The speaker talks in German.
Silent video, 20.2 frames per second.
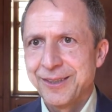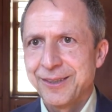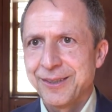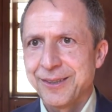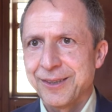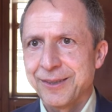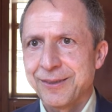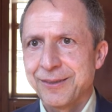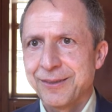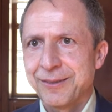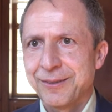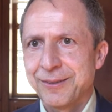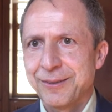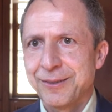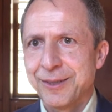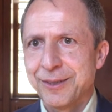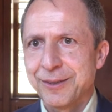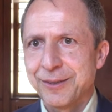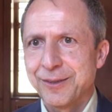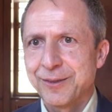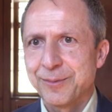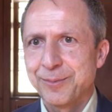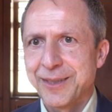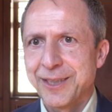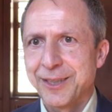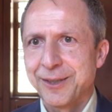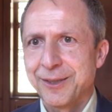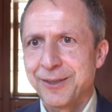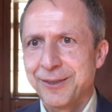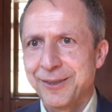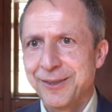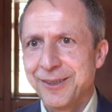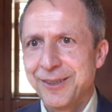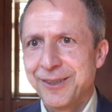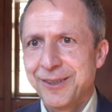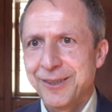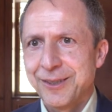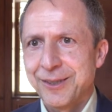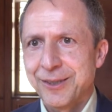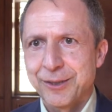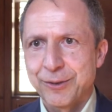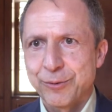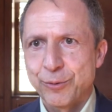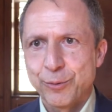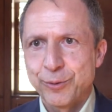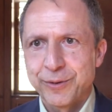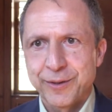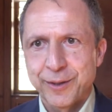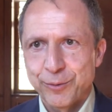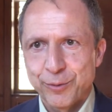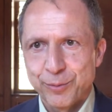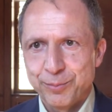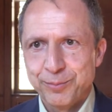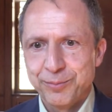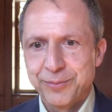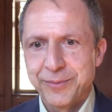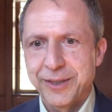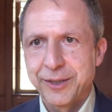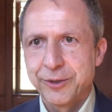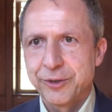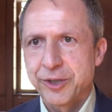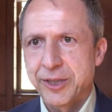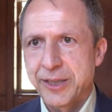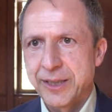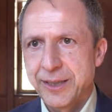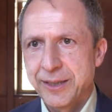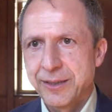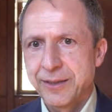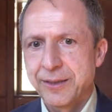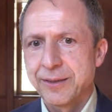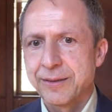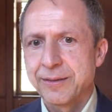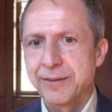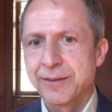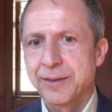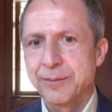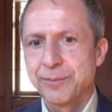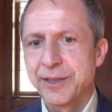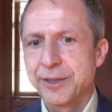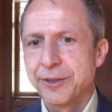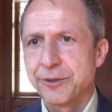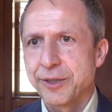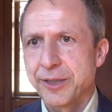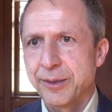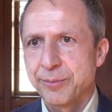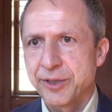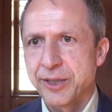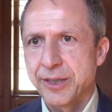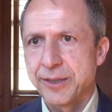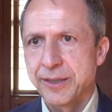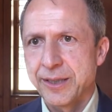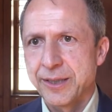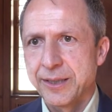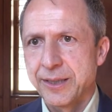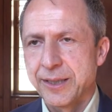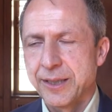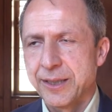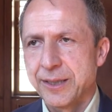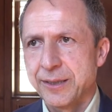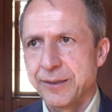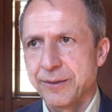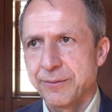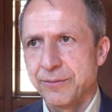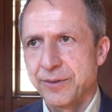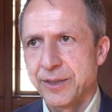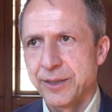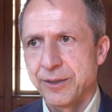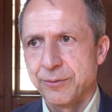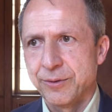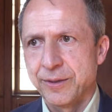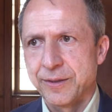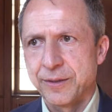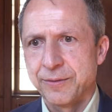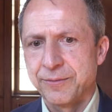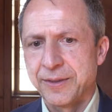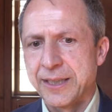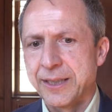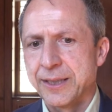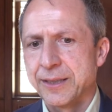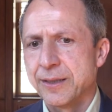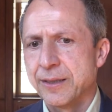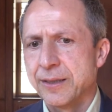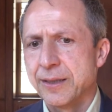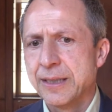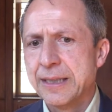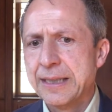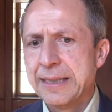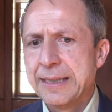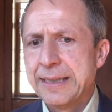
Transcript: dass nirgends mehr äh, große Gruppen entstehen, dass der Mindestabstand eingehalten wird und so weiter.